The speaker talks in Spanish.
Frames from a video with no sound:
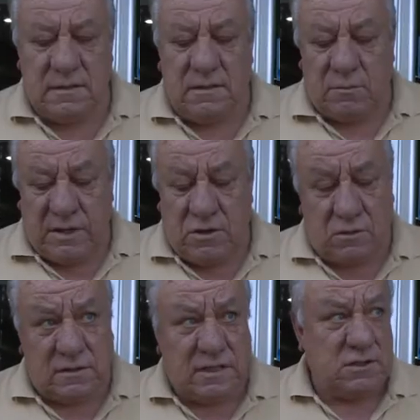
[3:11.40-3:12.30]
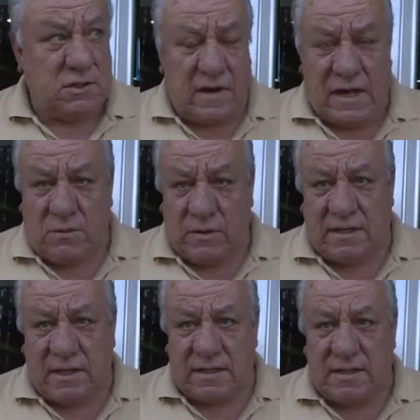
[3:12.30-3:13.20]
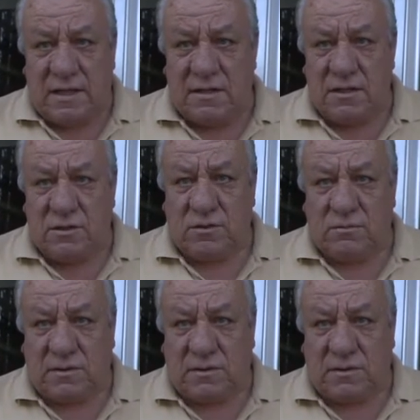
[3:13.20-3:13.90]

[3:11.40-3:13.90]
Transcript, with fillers: Hombre, yo dentro de la encuesta que estáis haciendo,